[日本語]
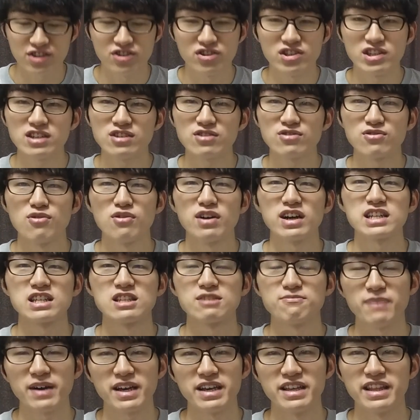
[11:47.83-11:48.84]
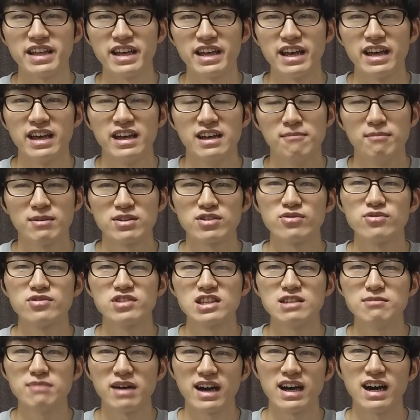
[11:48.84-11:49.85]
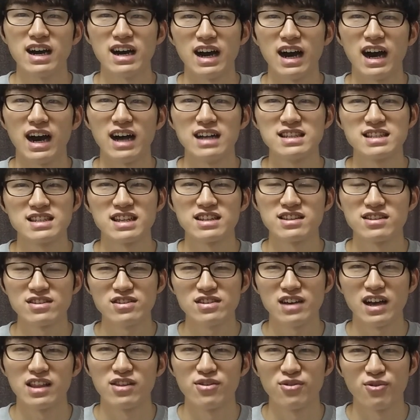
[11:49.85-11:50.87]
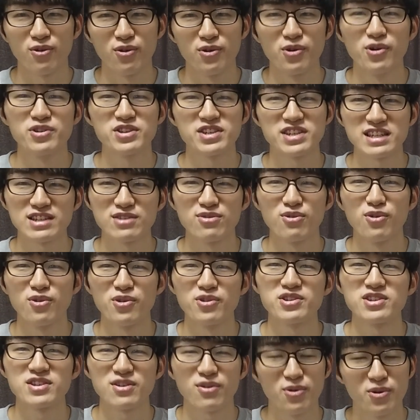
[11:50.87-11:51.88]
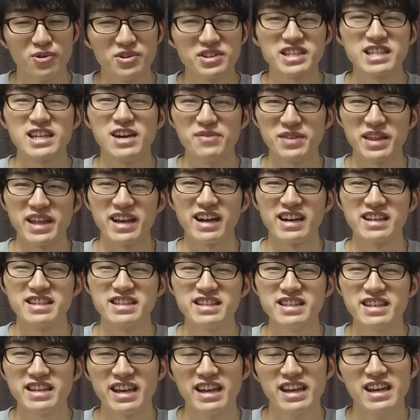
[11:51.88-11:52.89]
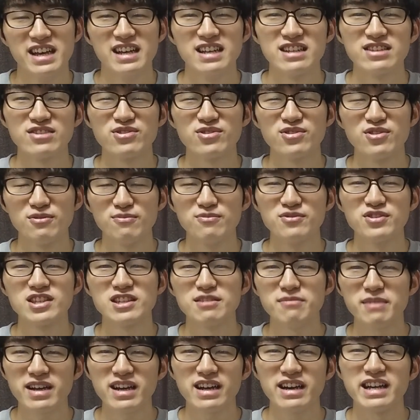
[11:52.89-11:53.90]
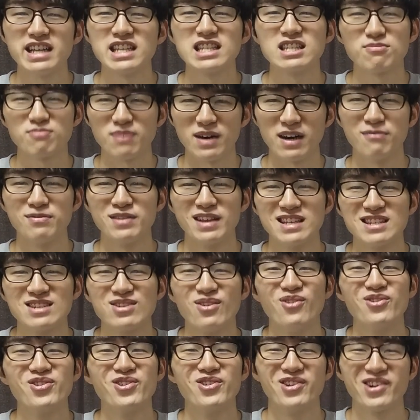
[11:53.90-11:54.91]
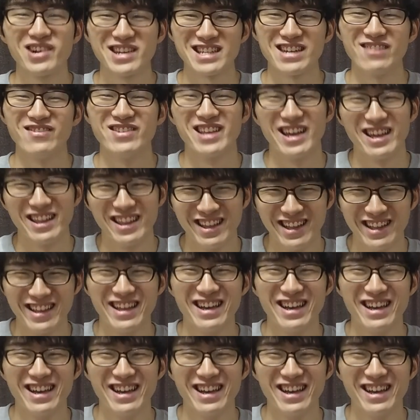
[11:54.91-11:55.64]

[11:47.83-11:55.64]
主人公がスパイで、まあ、その妻が暗殺、あの、殺し、人殺し、殺し屋みたいな感じで、その娘がエスパーみたいな、超能力者みたいな。